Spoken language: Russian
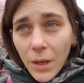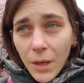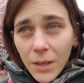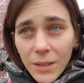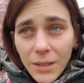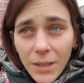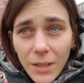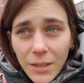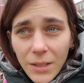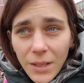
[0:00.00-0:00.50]

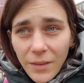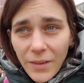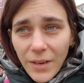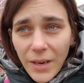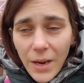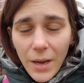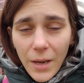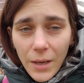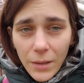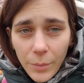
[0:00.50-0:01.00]
Кстати
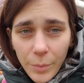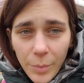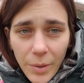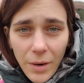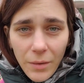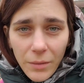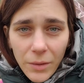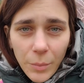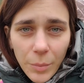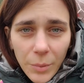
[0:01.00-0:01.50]
говоря, это
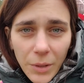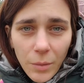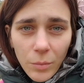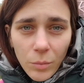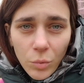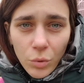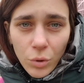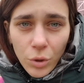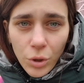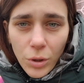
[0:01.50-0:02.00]
правда,
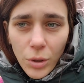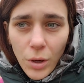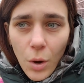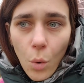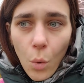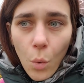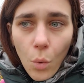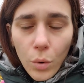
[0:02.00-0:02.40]
потому что